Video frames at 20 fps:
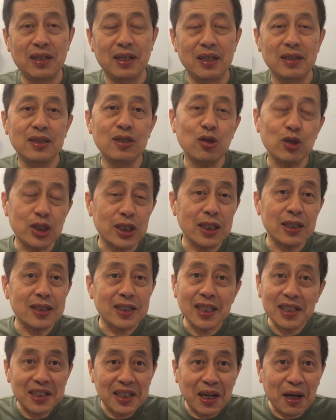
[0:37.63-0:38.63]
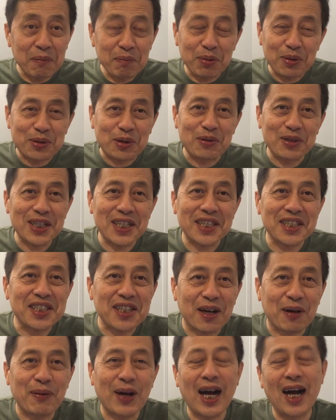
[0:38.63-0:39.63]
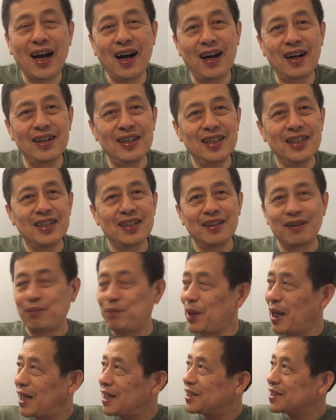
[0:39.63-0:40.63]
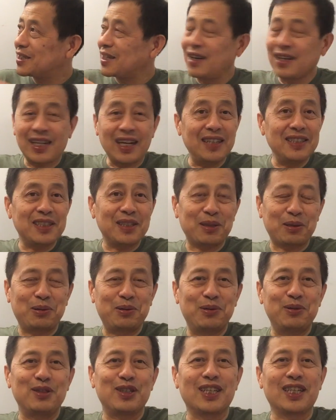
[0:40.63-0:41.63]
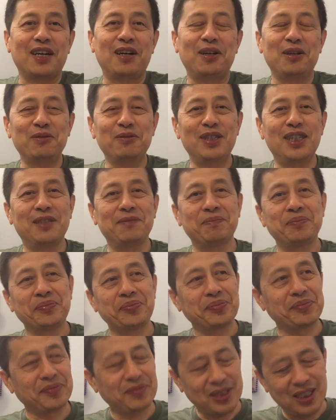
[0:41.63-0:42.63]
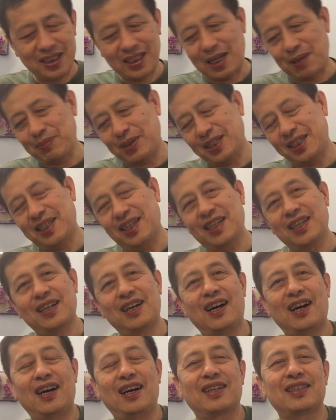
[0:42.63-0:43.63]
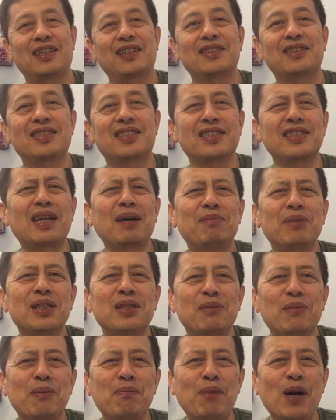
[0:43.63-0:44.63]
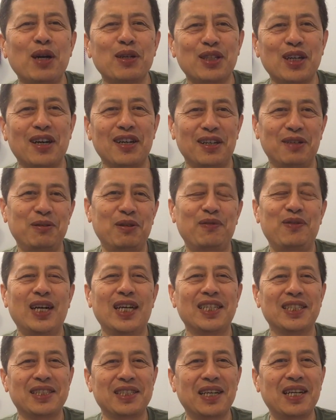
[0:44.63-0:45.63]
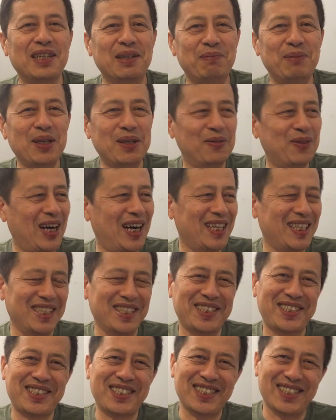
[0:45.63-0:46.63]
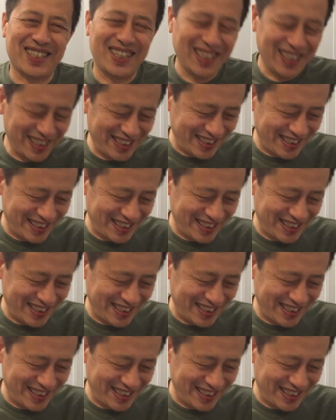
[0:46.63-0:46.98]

你说这是很普通的一个事儿吧？配了一张甘蔗图，然后问下面写一个他实在没什么报道了，我发现这人民网也是